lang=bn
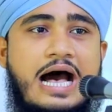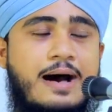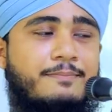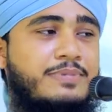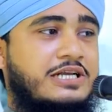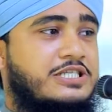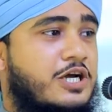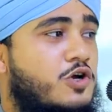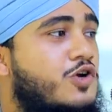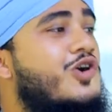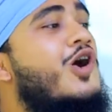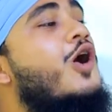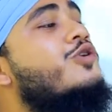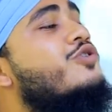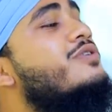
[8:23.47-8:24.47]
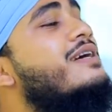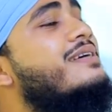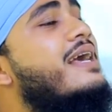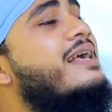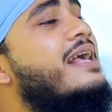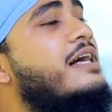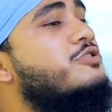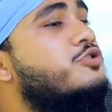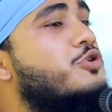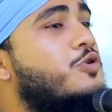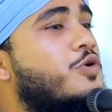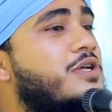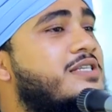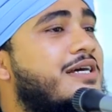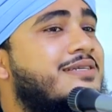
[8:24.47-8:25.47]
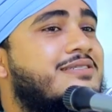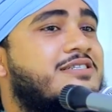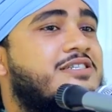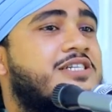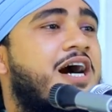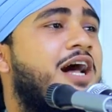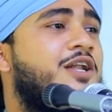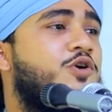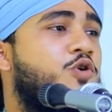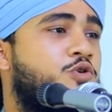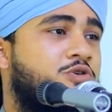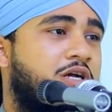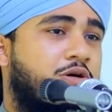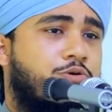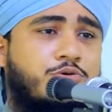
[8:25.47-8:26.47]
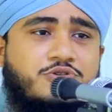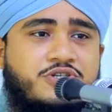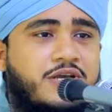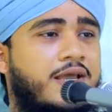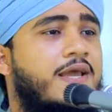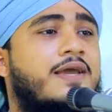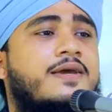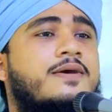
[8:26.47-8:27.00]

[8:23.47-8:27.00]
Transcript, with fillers: আমরা যে ঘটনাকে কেন্দ্র করে যে সাল গণনা করছি